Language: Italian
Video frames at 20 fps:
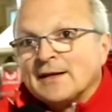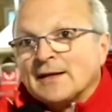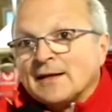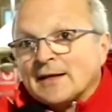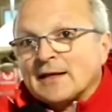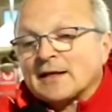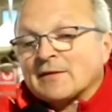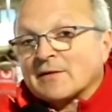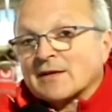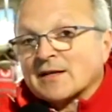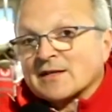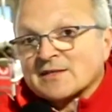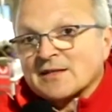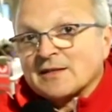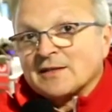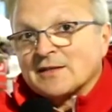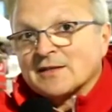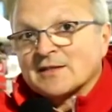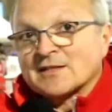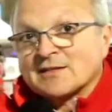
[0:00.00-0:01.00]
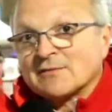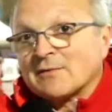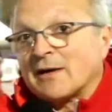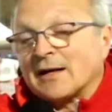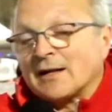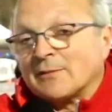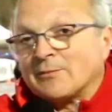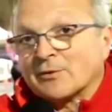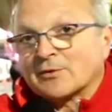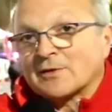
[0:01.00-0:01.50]
e arrivare a sentirsi
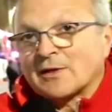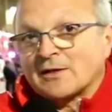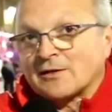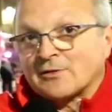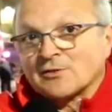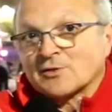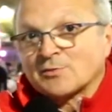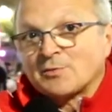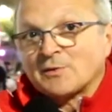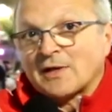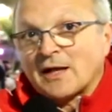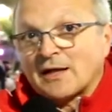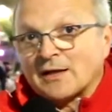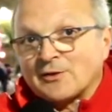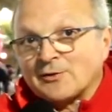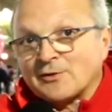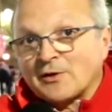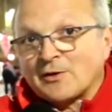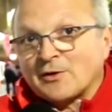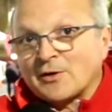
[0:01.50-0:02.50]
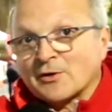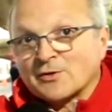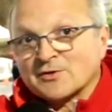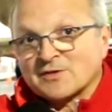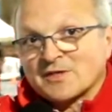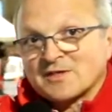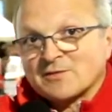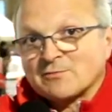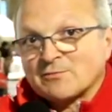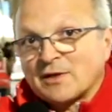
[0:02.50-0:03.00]
male e portarlo in ospedale non è una
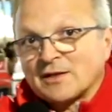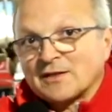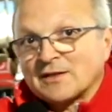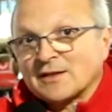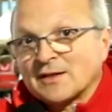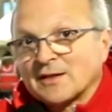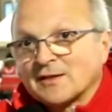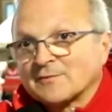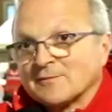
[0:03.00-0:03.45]
cosa simpatica.